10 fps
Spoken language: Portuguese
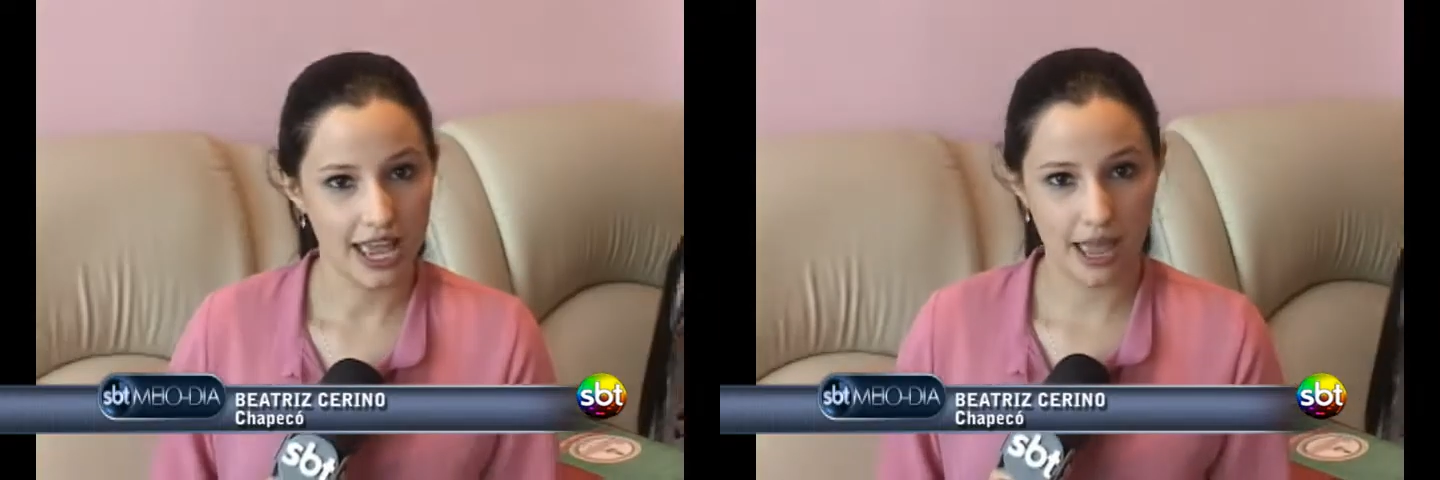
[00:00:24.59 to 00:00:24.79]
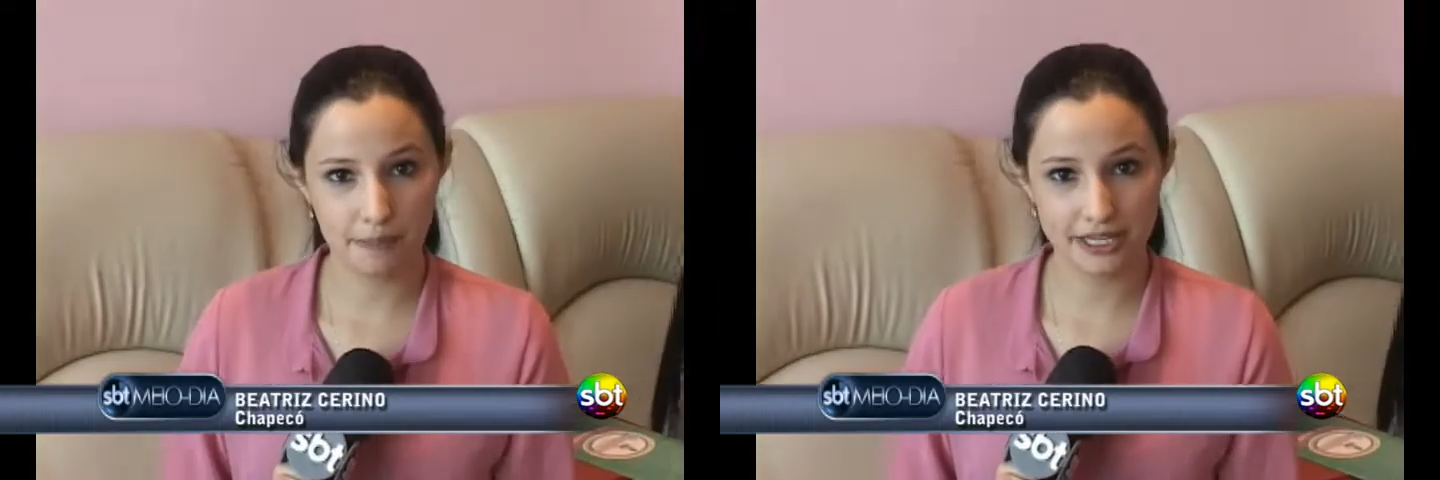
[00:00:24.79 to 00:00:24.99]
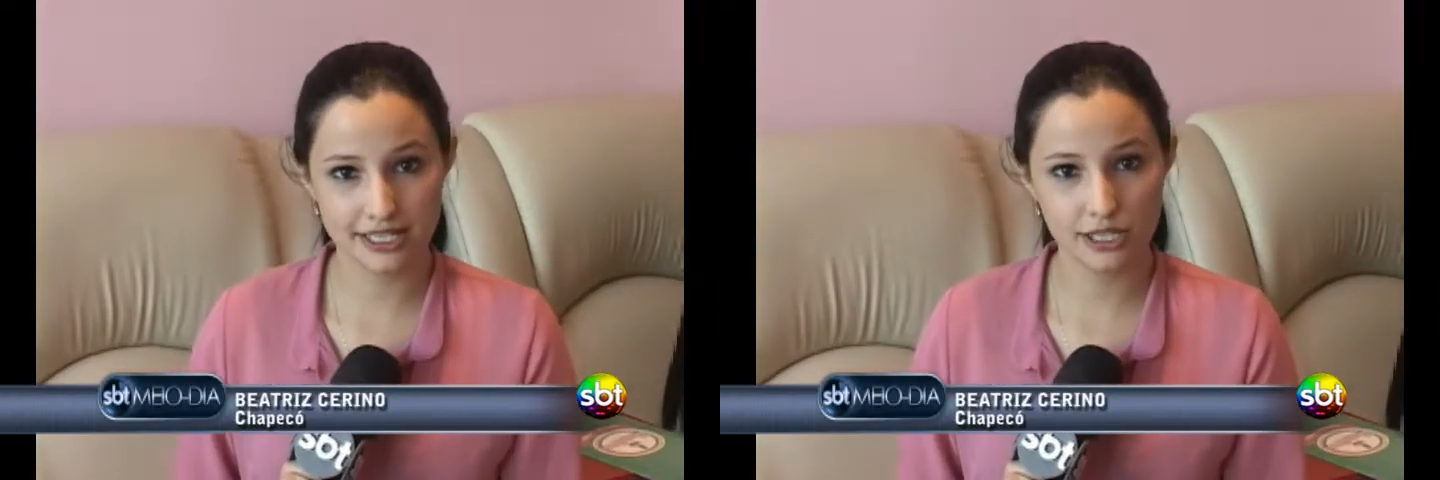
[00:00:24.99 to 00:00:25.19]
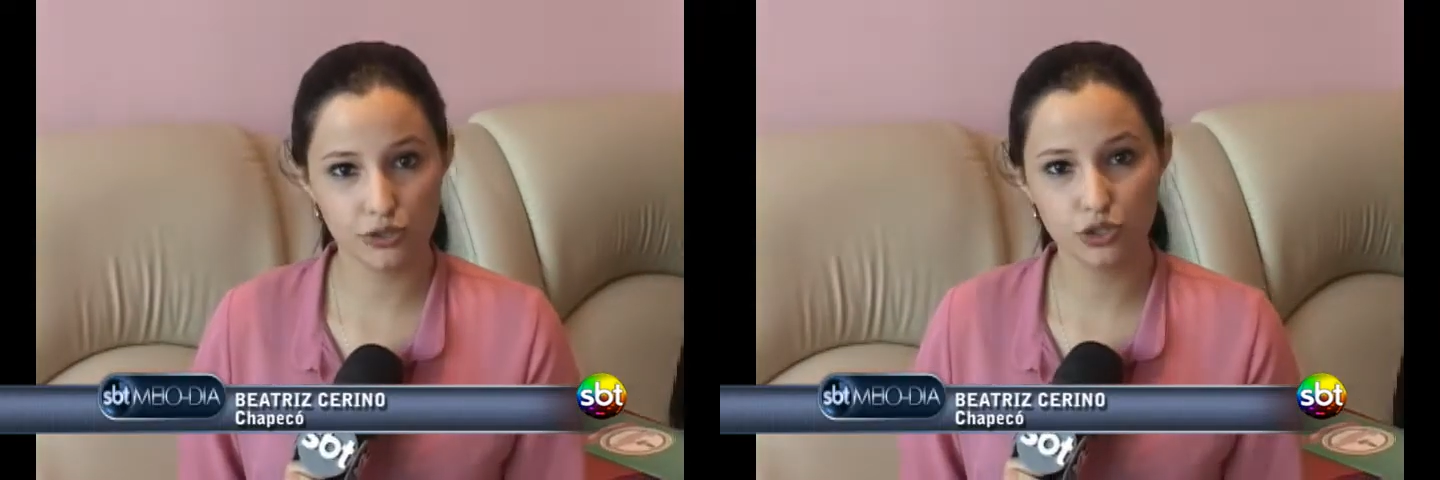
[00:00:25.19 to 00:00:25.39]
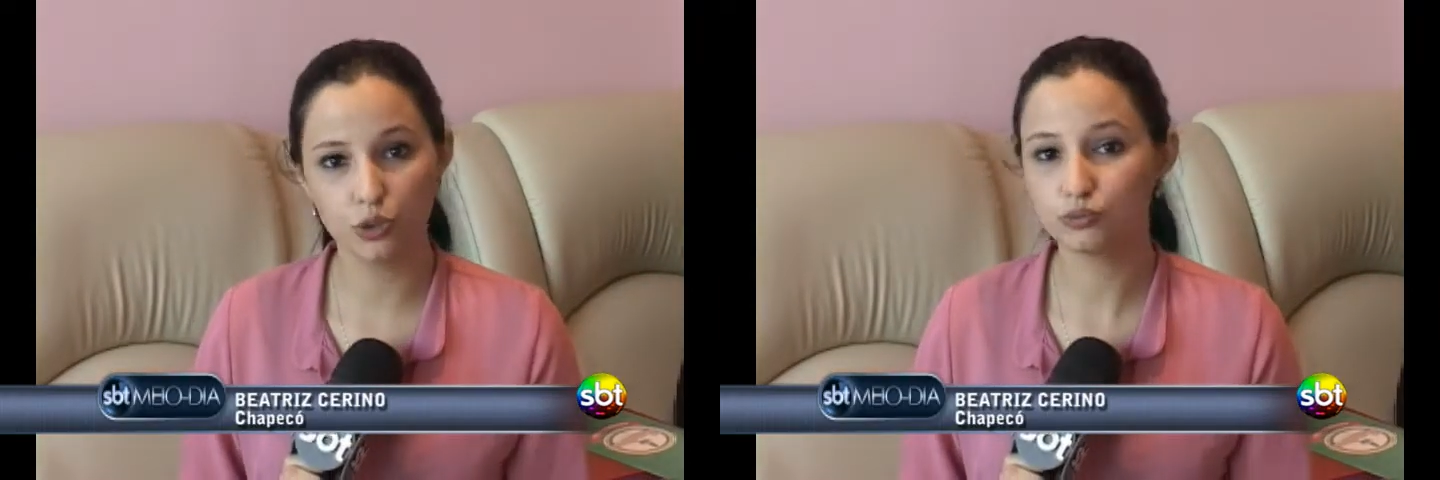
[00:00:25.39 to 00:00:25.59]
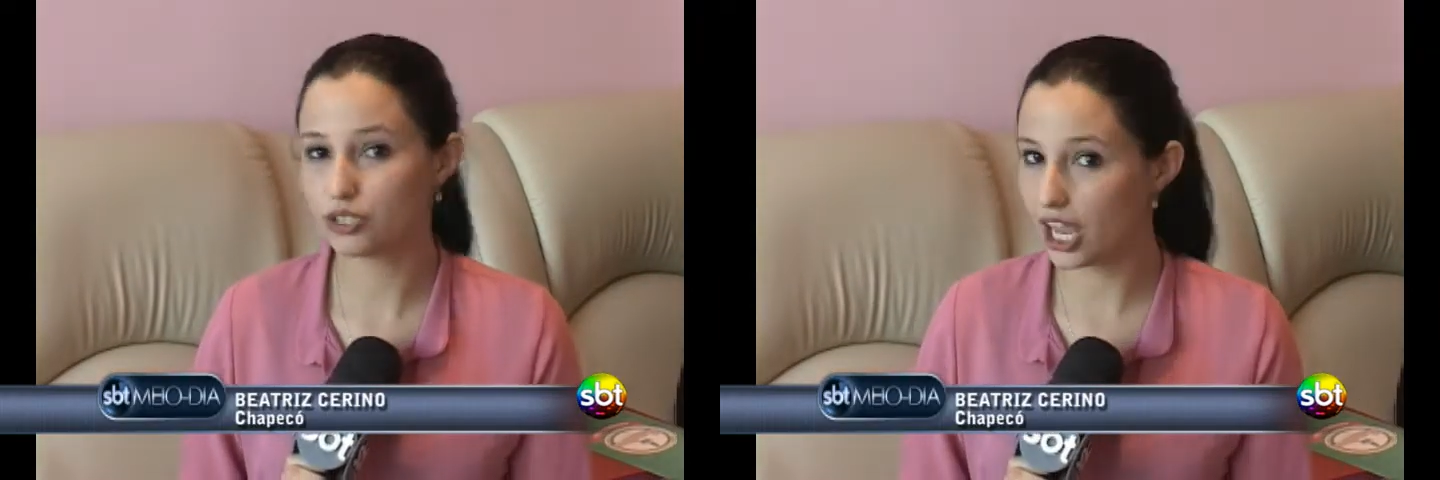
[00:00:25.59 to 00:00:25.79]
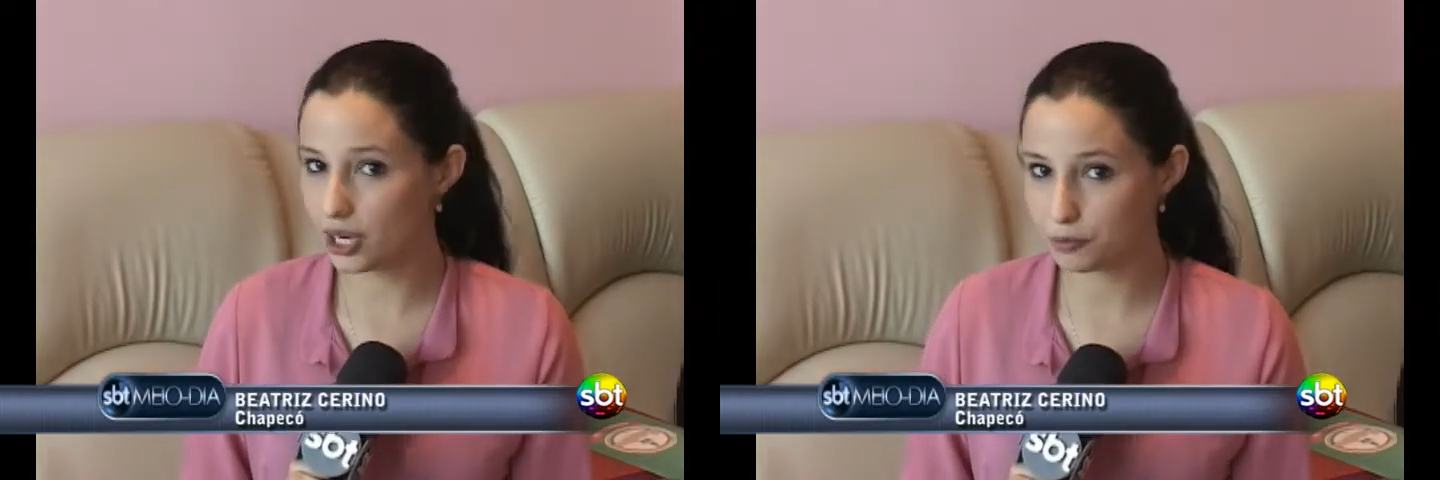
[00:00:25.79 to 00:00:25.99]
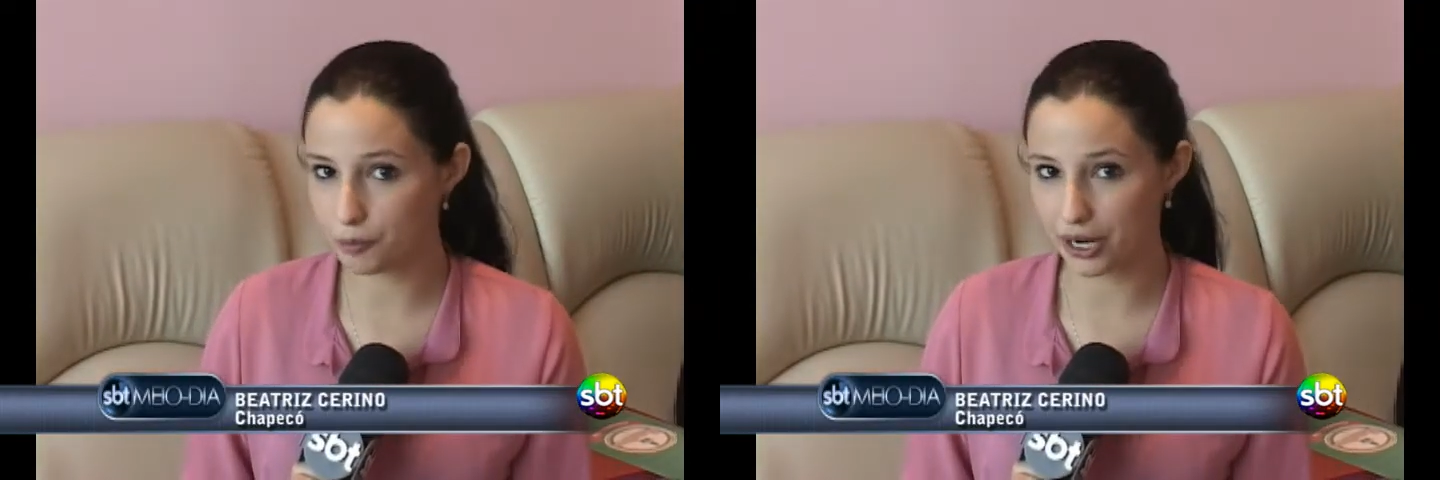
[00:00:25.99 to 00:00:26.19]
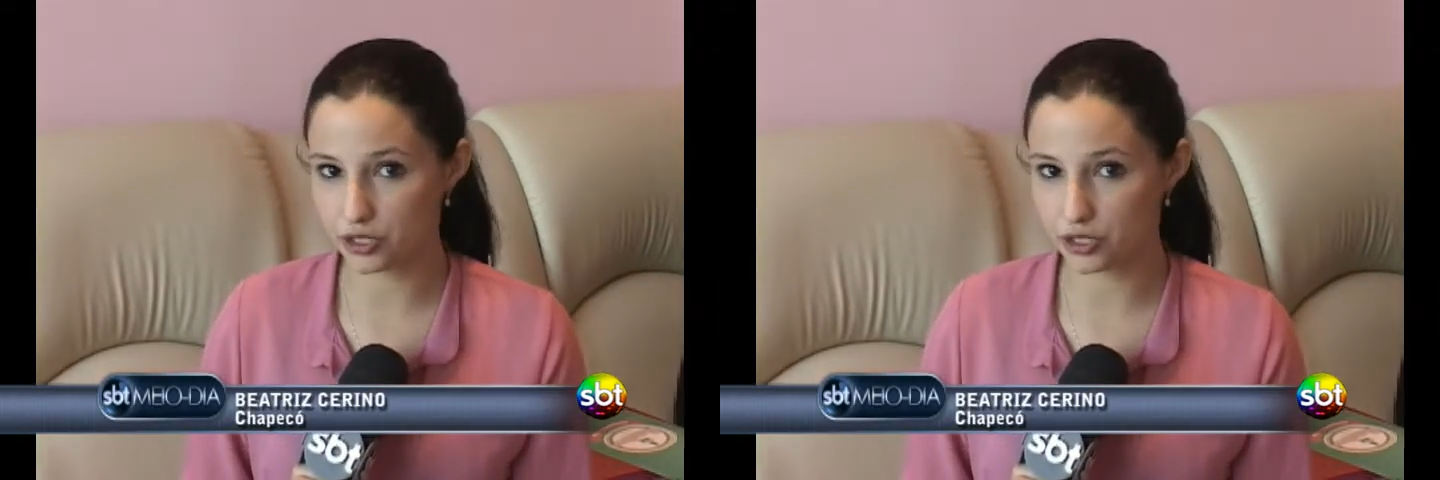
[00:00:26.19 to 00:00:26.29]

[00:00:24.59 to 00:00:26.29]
É preciso de um tempo para